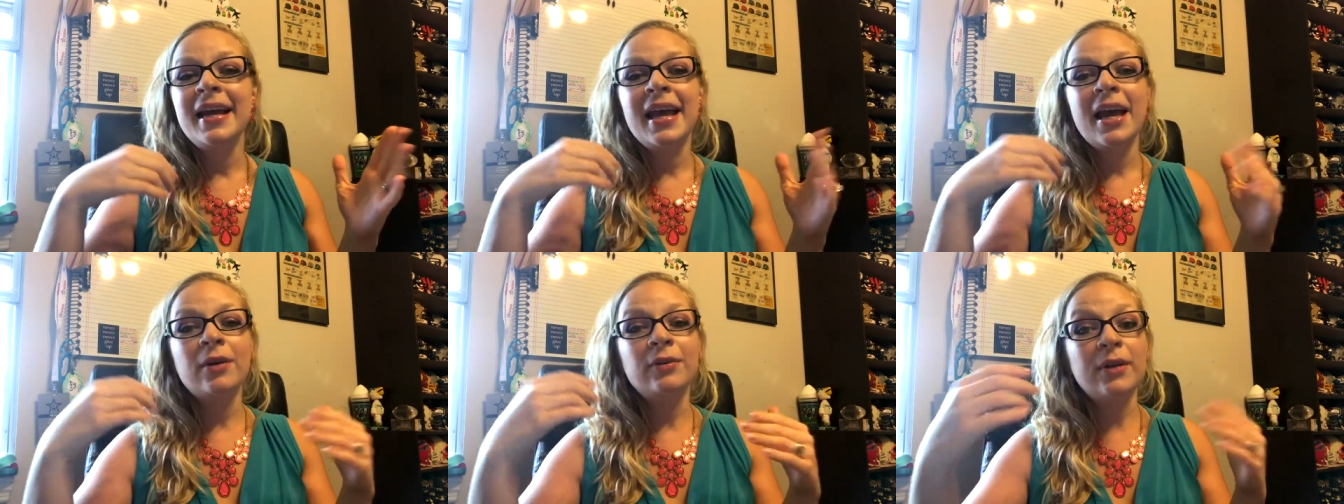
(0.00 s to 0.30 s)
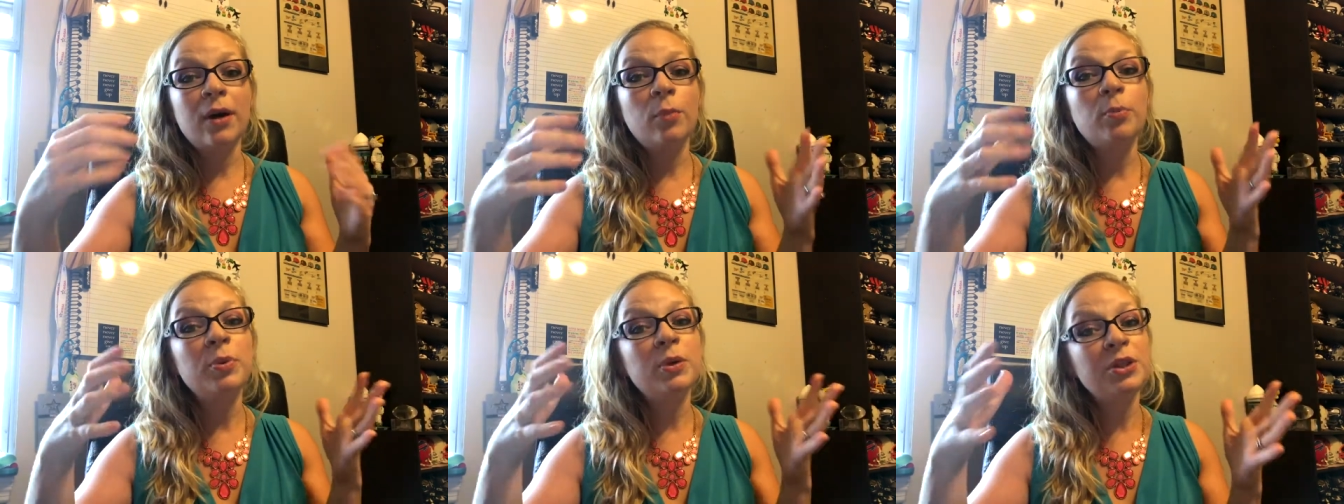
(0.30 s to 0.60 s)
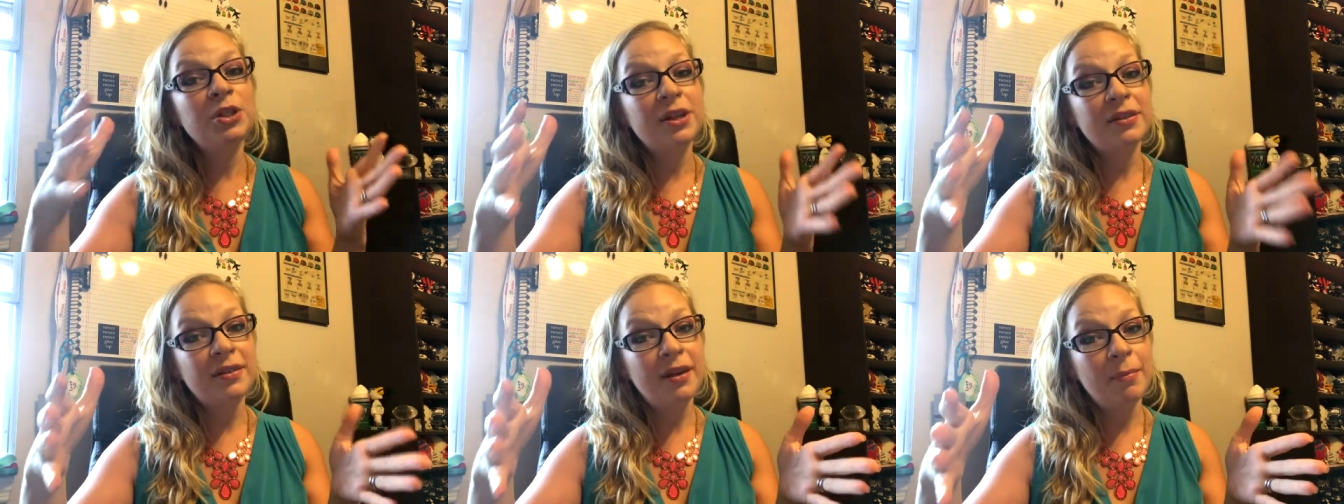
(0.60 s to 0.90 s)
eu não
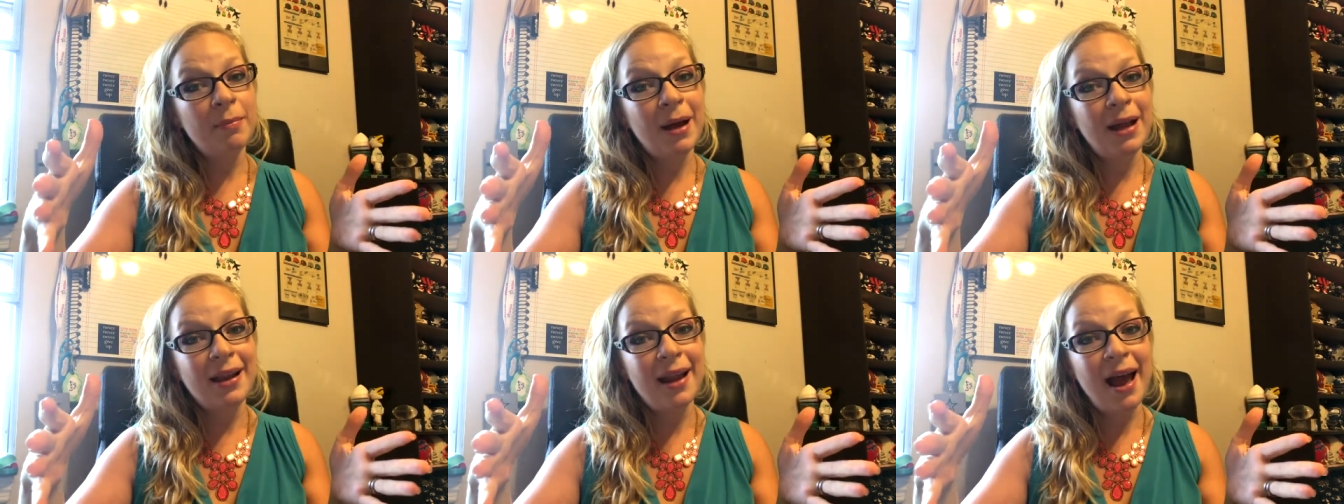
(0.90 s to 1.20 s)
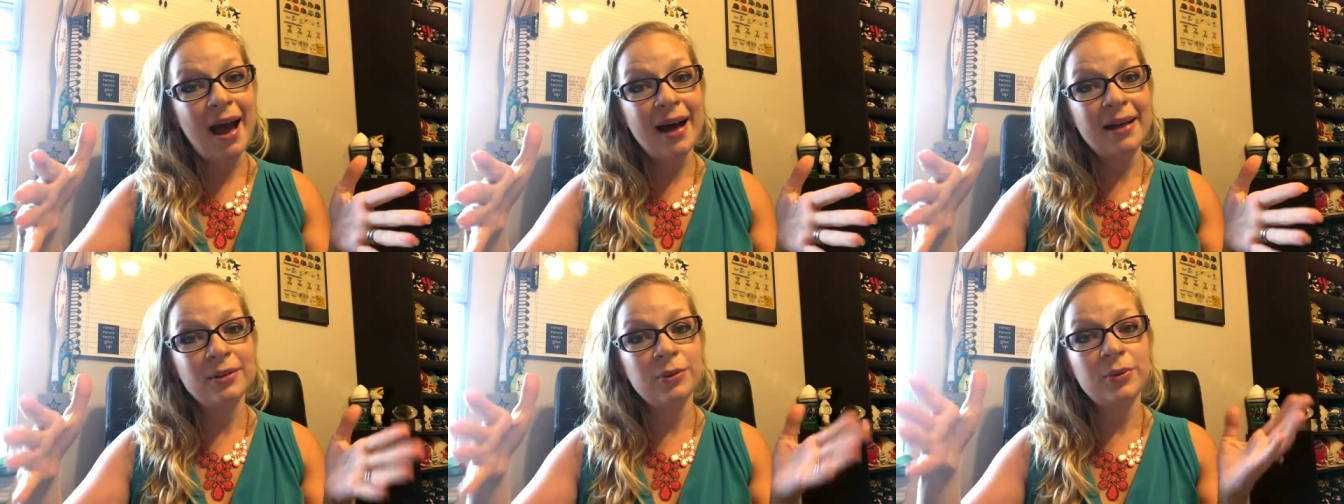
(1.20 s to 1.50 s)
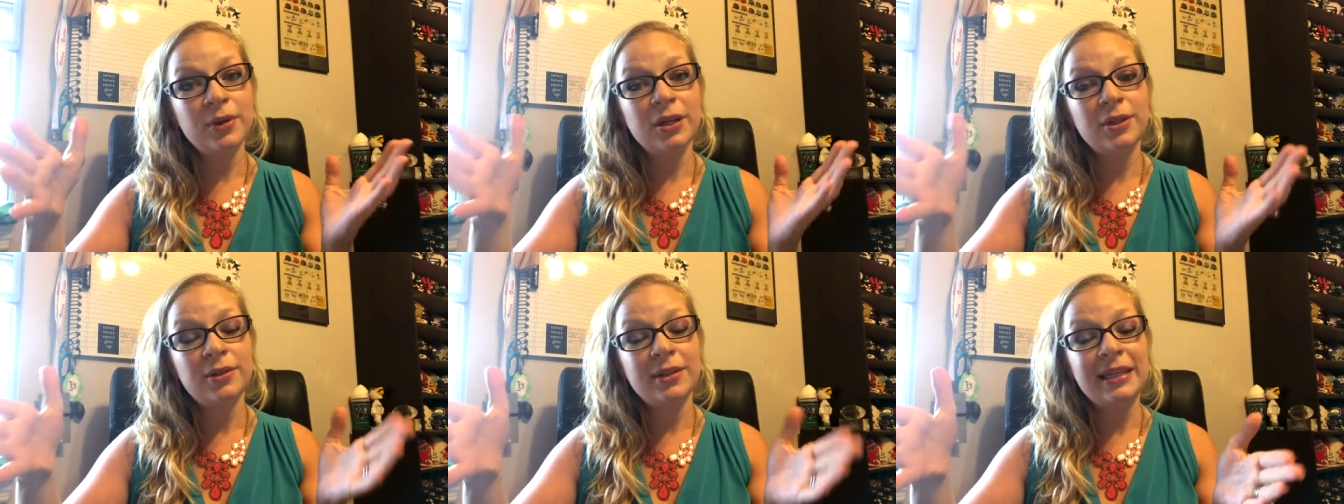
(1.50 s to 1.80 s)
podia trabalhar
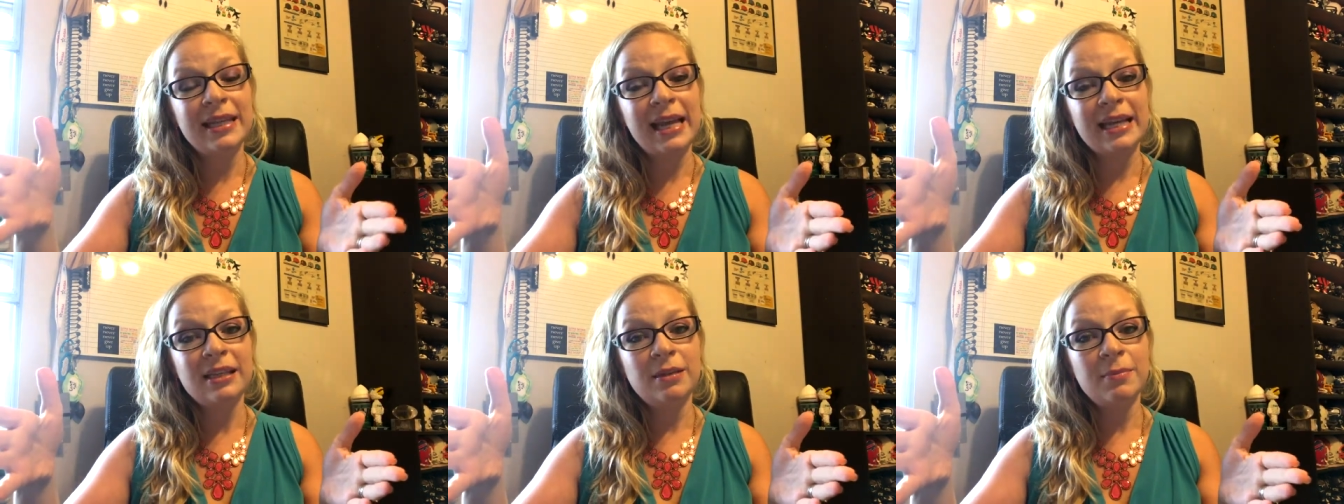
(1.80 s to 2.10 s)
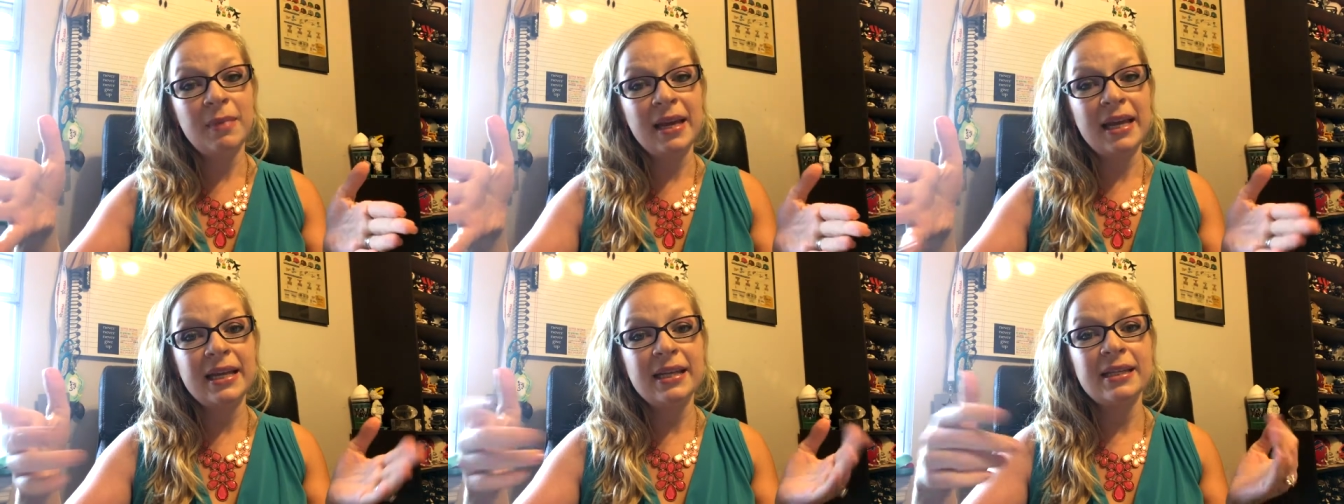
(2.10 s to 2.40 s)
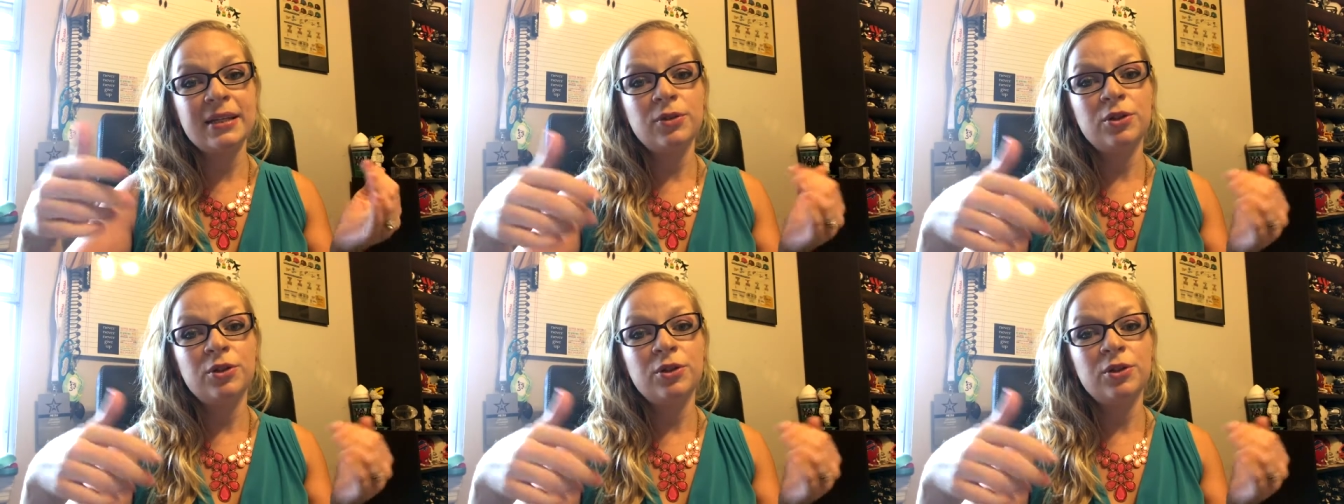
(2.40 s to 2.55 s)
durante seis meses,